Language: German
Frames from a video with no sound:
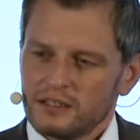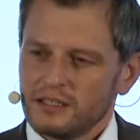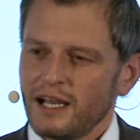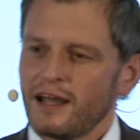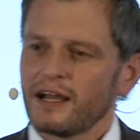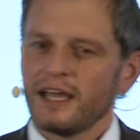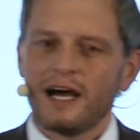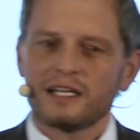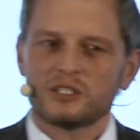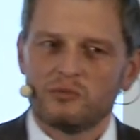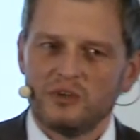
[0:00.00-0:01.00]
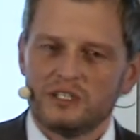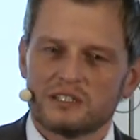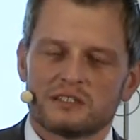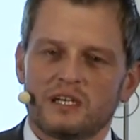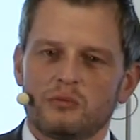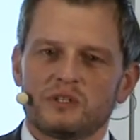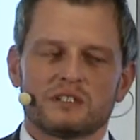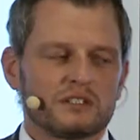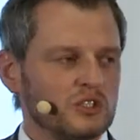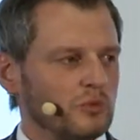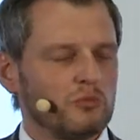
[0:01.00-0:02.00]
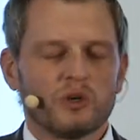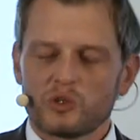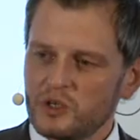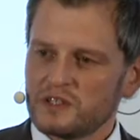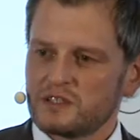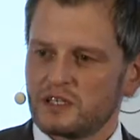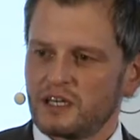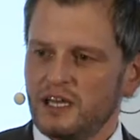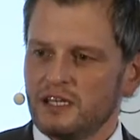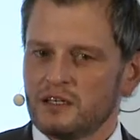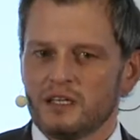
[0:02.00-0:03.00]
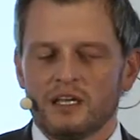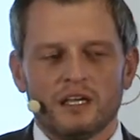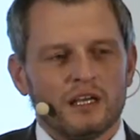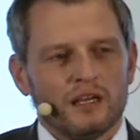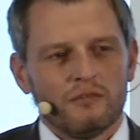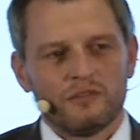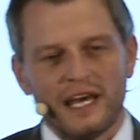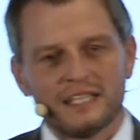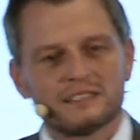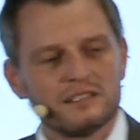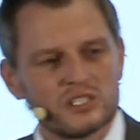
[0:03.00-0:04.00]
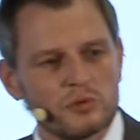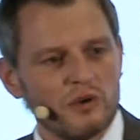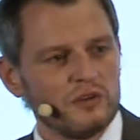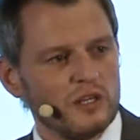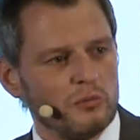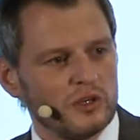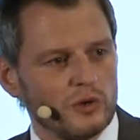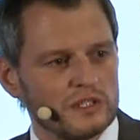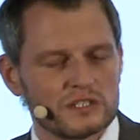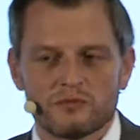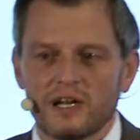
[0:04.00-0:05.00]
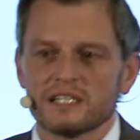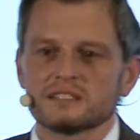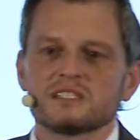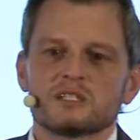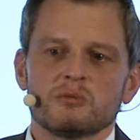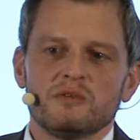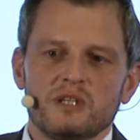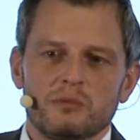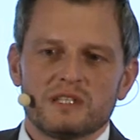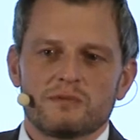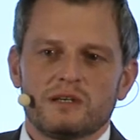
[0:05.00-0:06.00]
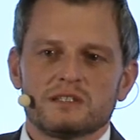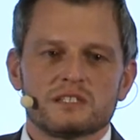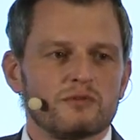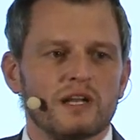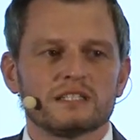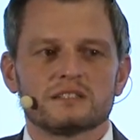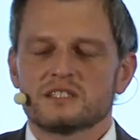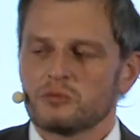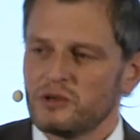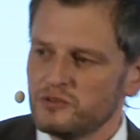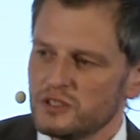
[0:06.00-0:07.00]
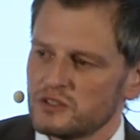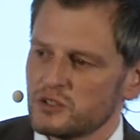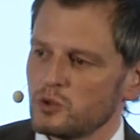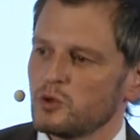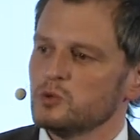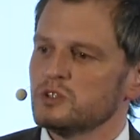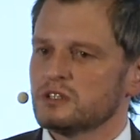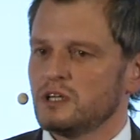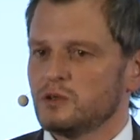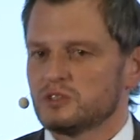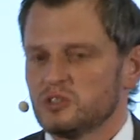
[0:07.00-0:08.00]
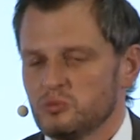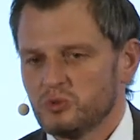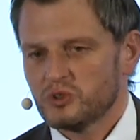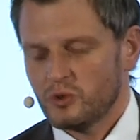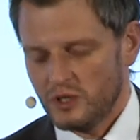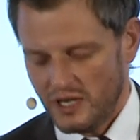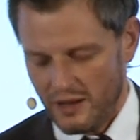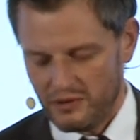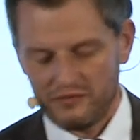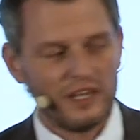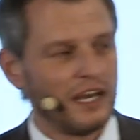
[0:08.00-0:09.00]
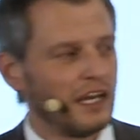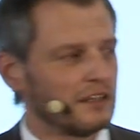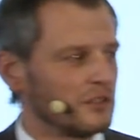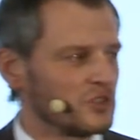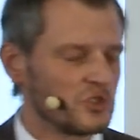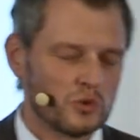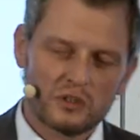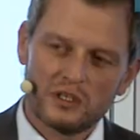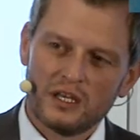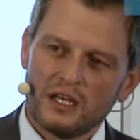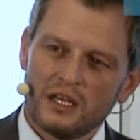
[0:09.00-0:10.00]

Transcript: Der lange Atem, wenn jetzt da jemand sagt, ich bin bei 19 rein, Vielleicht sind sie mal wieder bei 19, vielleicht sind sie mal wieder bei 20, vielleicht sind sie bei 40 oder 100.000 die Bitcoin. Aber wer hat denn schon